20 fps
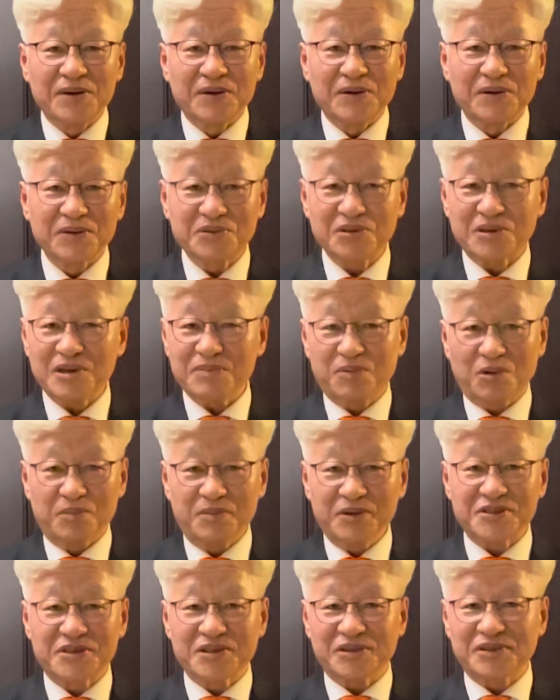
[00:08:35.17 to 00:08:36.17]
어떻게
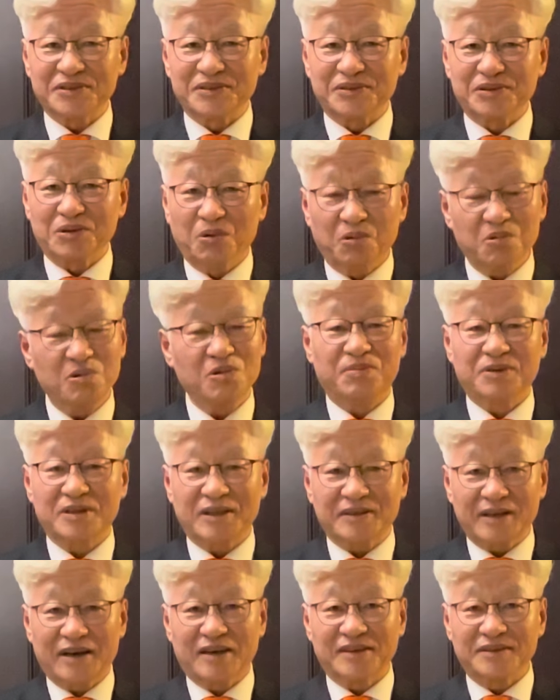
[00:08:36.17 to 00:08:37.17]
보면 저는 오늘보다
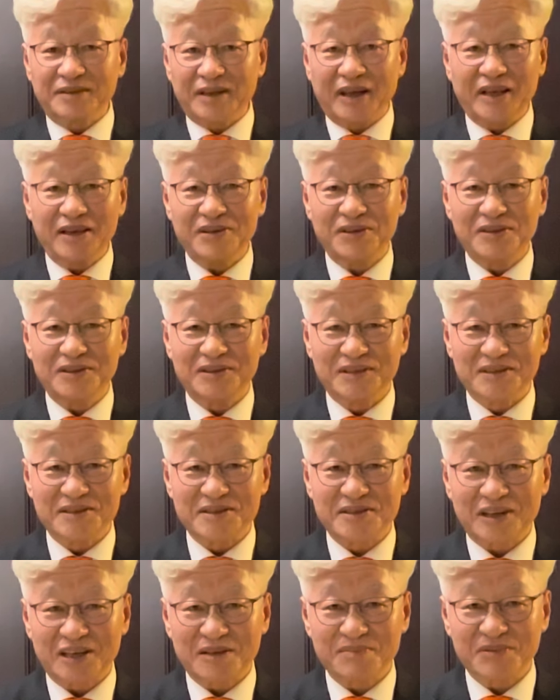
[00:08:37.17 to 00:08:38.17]
나은 내일을 연
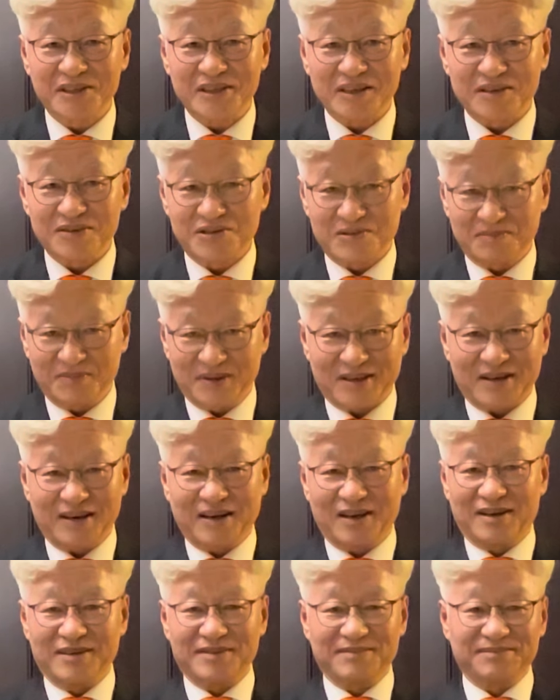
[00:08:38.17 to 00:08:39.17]
사람이지
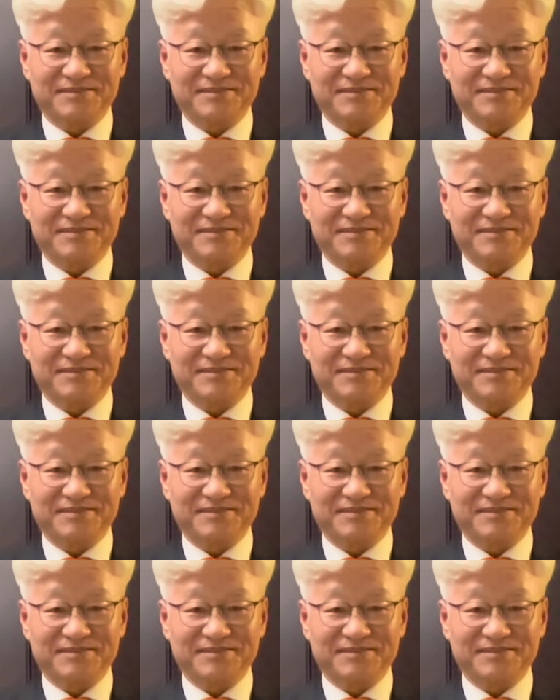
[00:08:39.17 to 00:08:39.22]
않습니까?